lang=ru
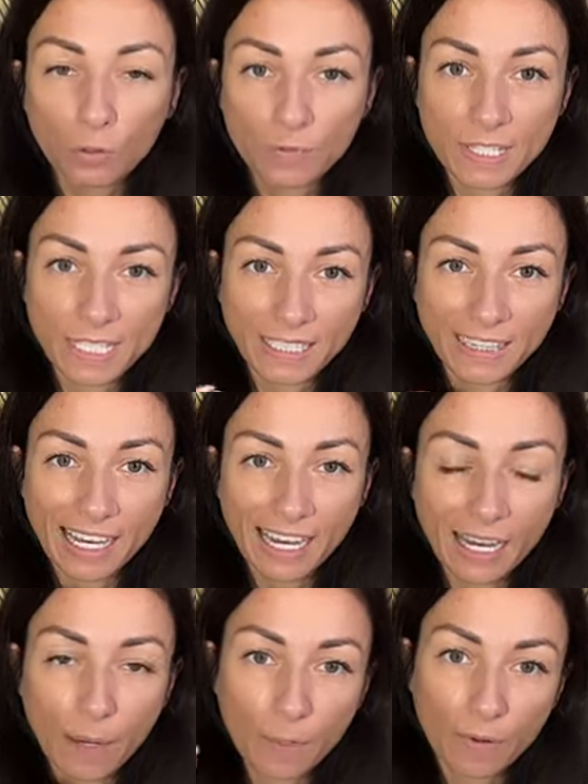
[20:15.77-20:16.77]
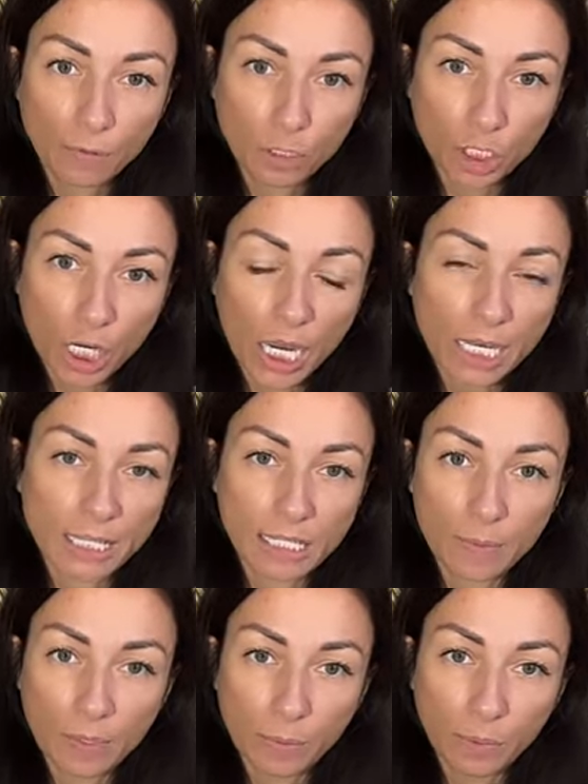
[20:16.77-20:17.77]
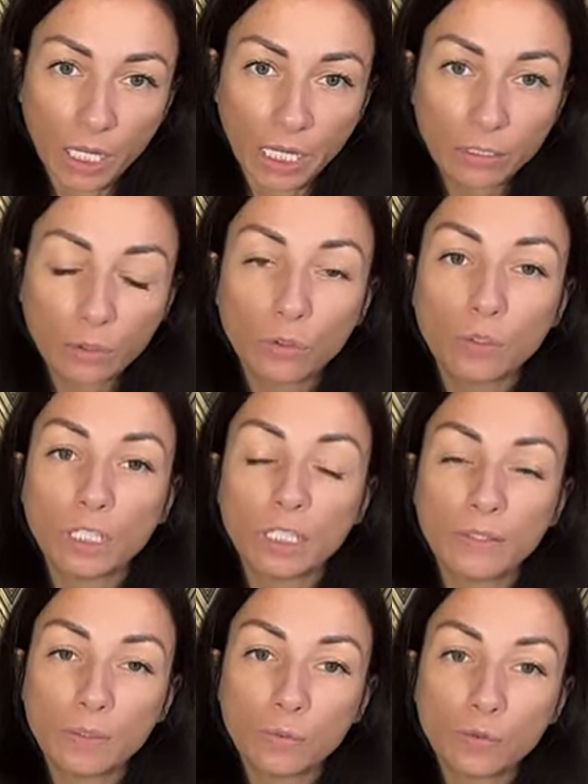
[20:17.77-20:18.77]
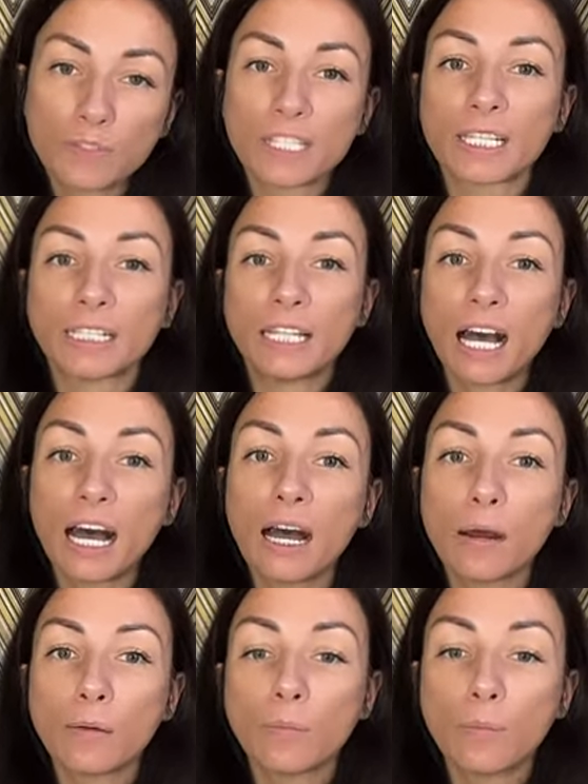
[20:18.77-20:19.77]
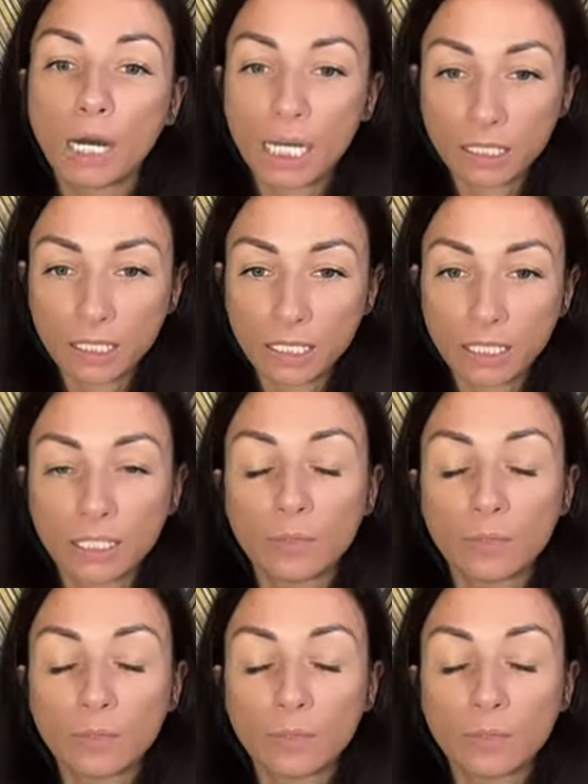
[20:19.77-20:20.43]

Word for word: он всегда повышает себе планку, и ему всегда мало,